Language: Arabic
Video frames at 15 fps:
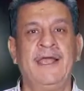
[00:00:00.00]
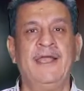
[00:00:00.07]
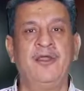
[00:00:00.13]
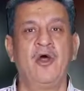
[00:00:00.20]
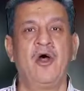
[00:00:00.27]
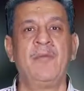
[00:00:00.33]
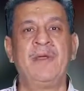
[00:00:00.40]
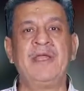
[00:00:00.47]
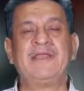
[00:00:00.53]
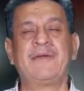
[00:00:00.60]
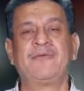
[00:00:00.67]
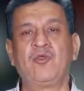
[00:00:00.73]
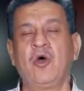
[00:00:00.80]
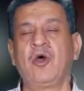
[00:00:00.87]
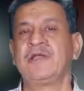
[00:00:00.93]
اليوم
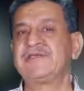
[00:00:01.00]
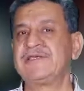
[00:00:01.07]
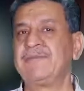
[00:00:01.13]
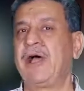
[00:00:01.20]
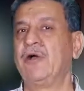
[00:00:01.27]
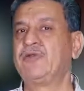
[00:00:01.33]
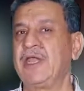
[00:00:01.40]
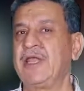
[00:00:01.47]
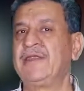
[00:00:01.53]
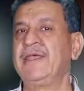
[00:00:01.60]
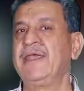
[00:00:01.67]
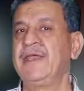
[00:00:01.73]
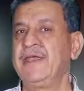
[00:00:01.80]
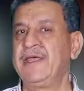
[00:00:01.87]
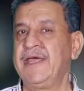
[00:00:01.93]
انت بتاخذ
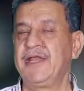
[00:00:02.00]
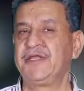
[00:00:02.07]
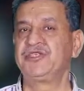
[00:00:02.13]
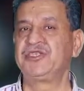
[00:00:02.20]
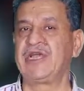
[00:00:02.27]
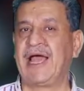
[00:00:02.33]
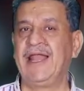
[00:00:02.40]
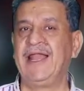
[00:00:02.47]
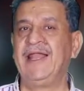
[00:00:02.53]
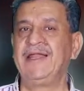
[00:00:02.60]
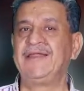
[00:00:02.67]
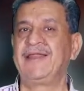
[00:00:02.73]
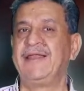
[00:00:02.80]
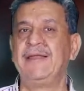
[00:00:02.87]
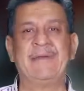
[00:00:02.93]
37 قرش على
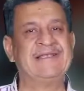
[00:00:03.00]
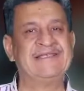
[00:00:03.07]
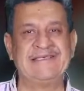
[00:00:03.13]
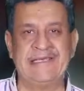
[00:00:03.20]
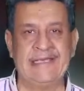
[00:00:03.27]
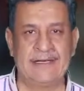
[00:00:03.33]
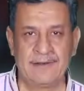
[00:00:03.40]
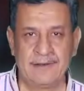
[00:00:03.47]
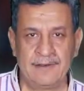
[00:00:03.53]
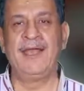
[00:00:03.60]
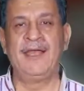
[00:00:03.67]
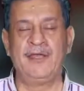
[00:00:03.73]
لتر البنزين